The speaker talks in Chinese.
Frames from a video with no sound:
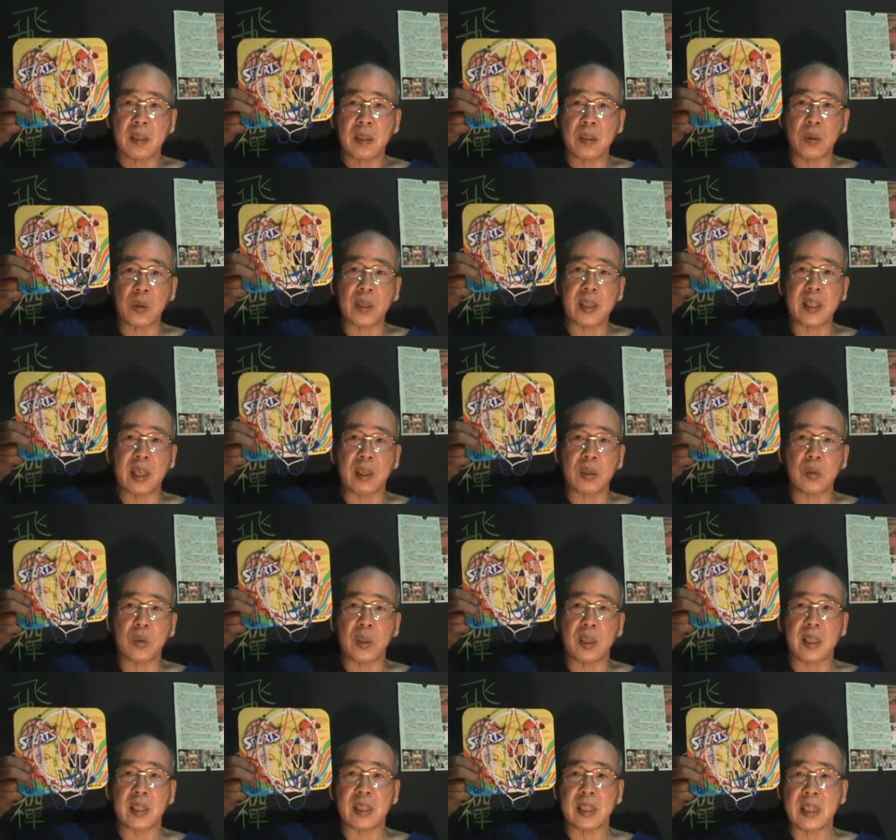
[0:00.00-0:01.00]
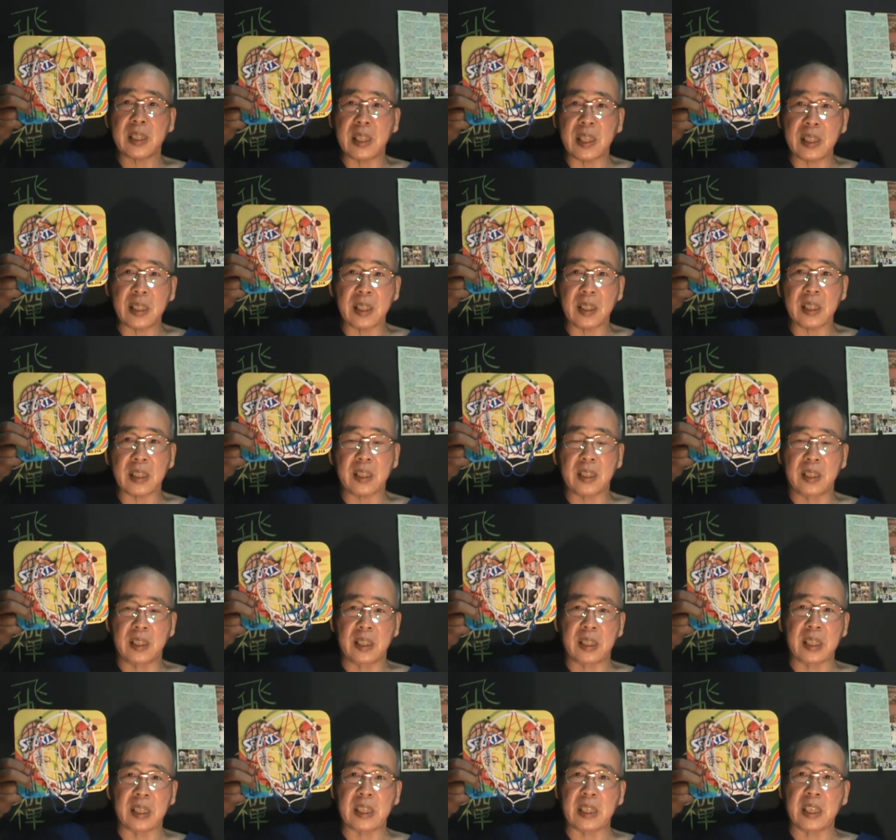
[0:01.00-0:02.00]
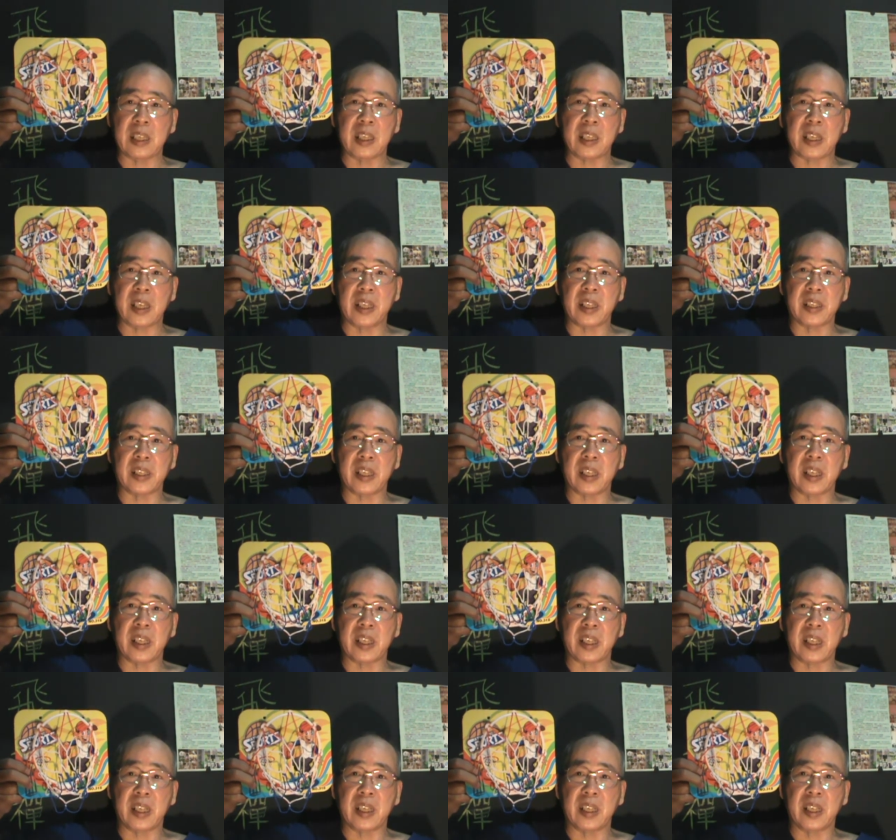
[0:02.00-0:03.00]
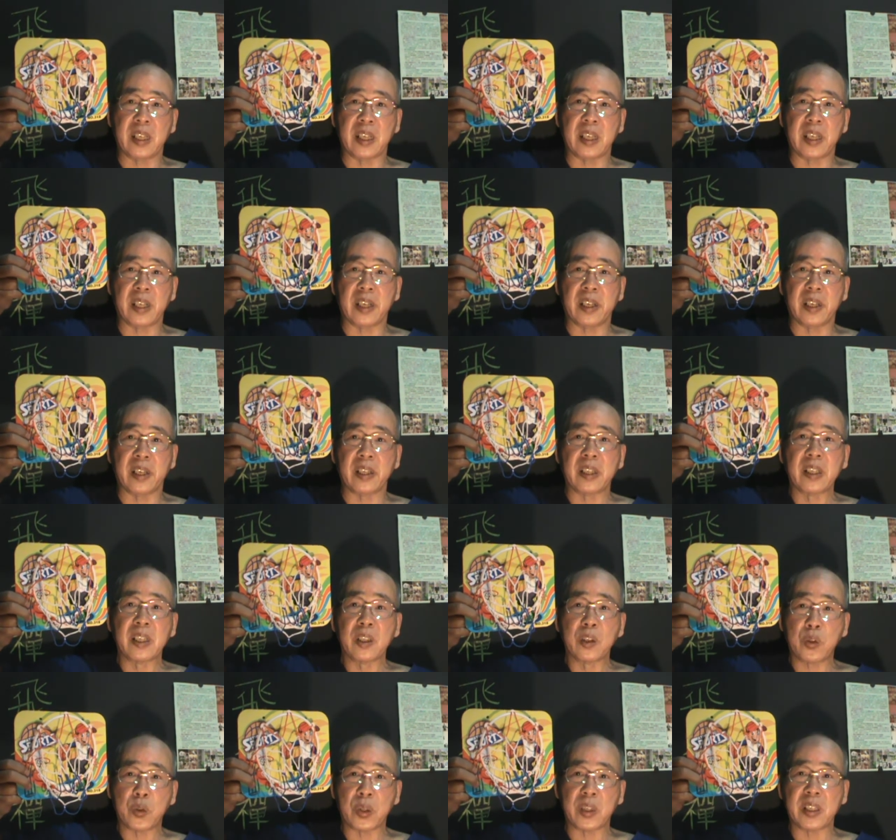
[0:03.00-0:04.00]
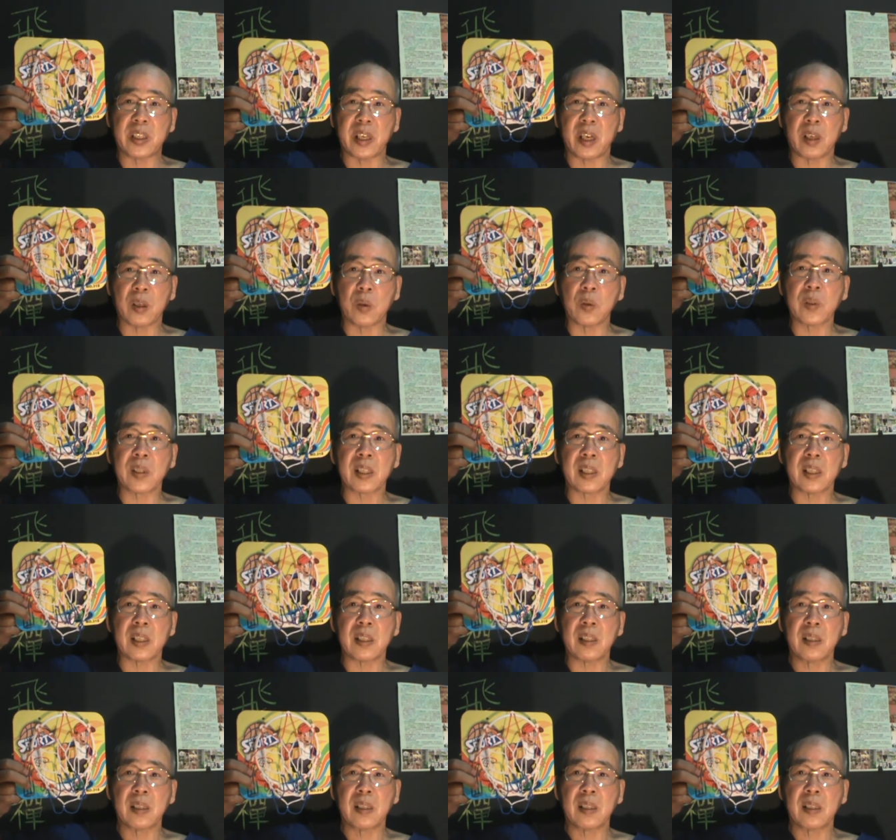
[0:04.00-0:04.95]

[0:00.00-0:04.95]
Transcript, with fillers: 如果这样做了，人人呃可以可以这个可以那个群起而攻之，